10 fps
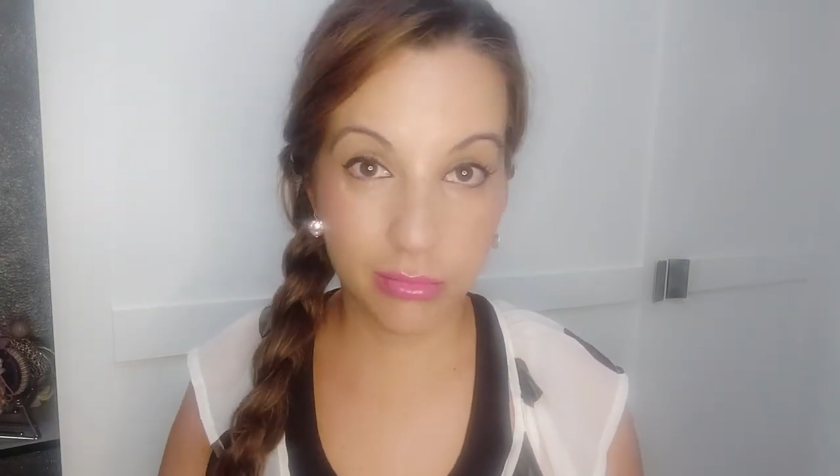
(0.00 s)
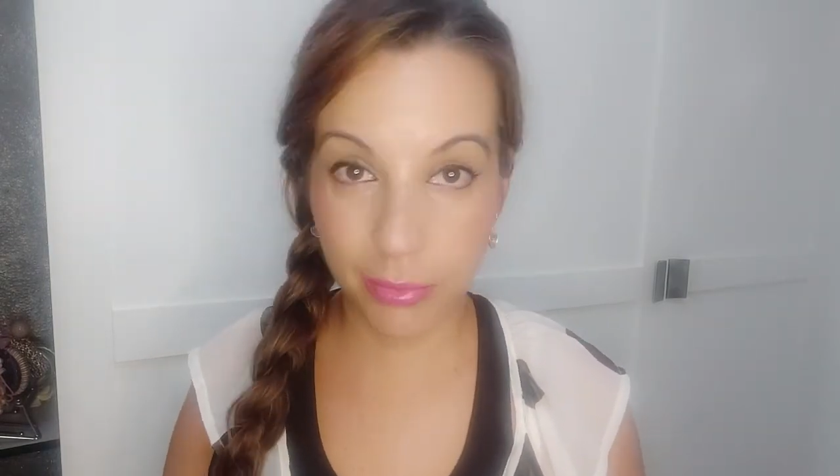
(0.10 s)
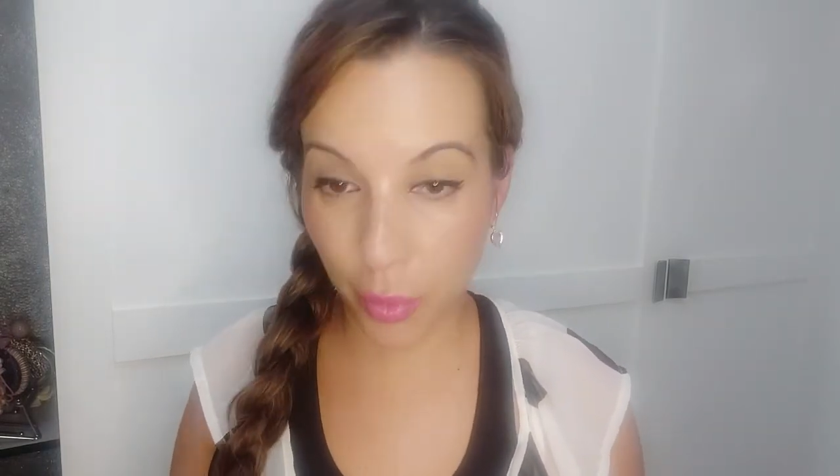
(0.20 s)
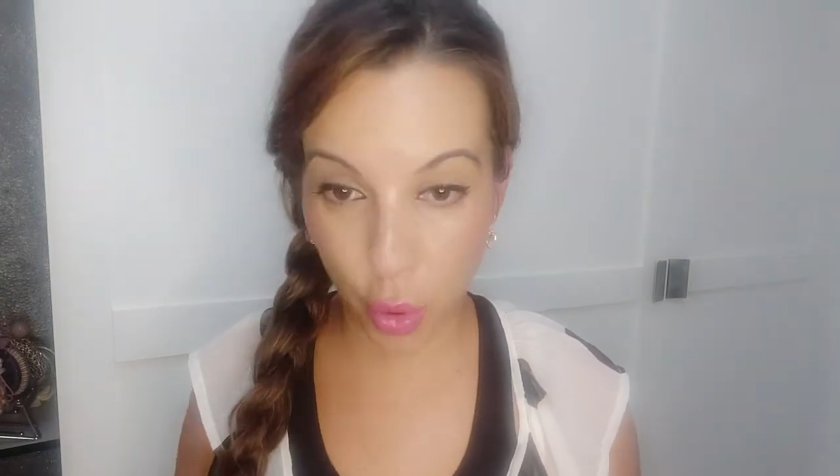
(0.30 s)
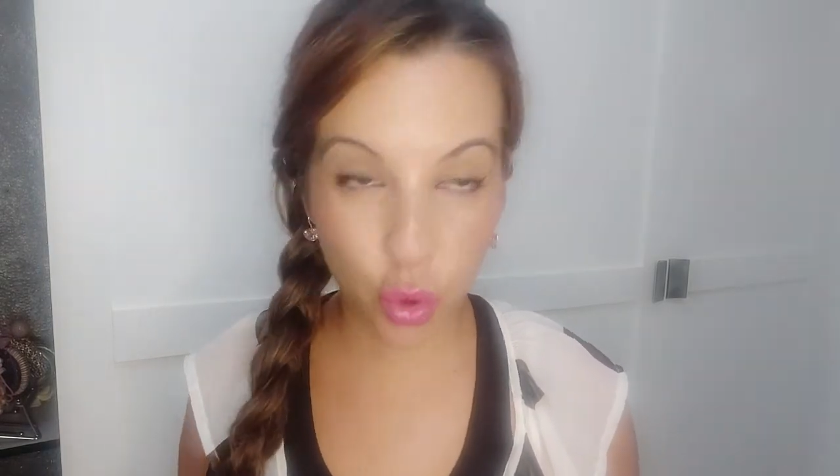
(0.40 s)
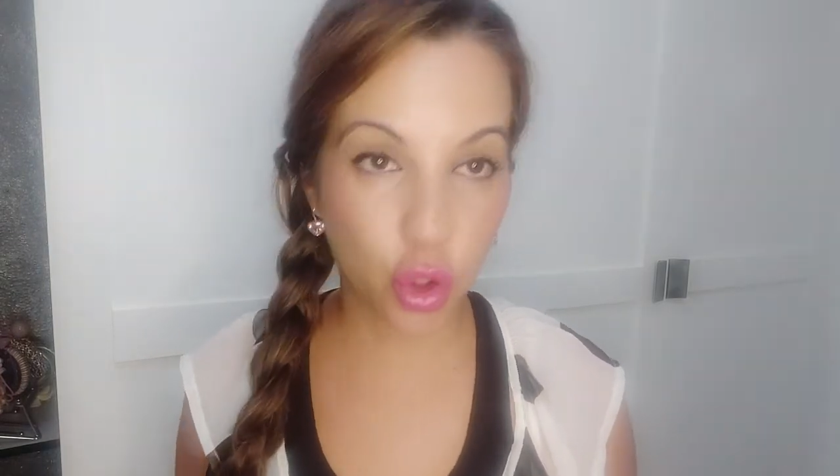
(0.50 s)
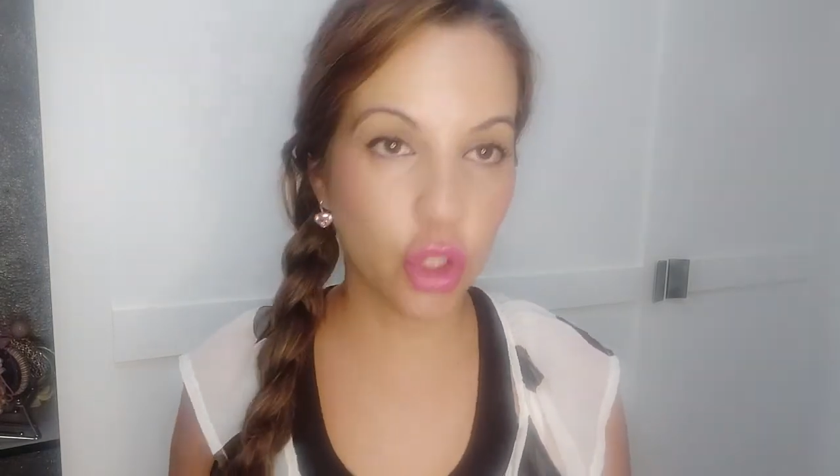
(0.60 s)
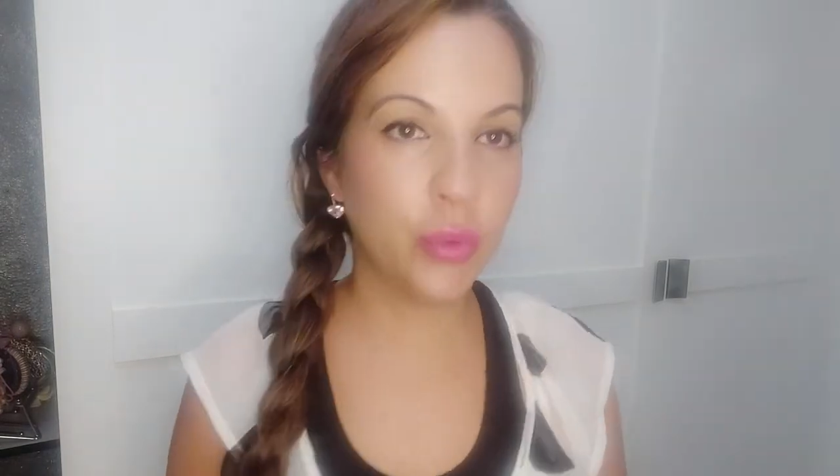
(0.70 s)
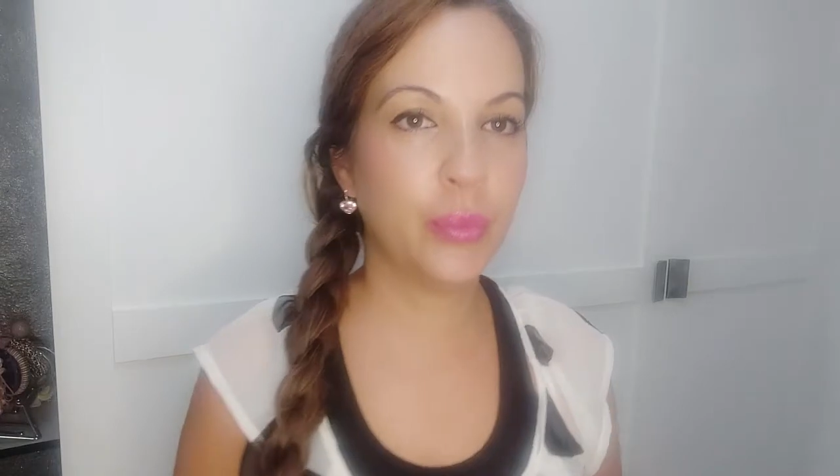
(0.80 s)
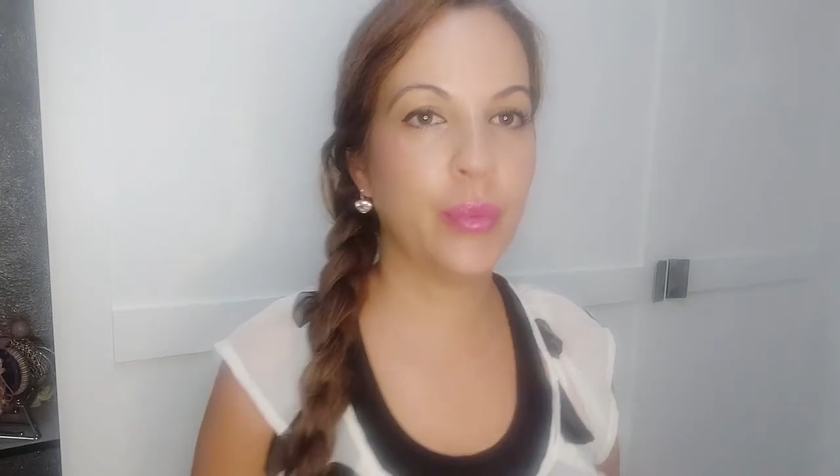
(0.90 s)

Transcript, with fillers: pronto,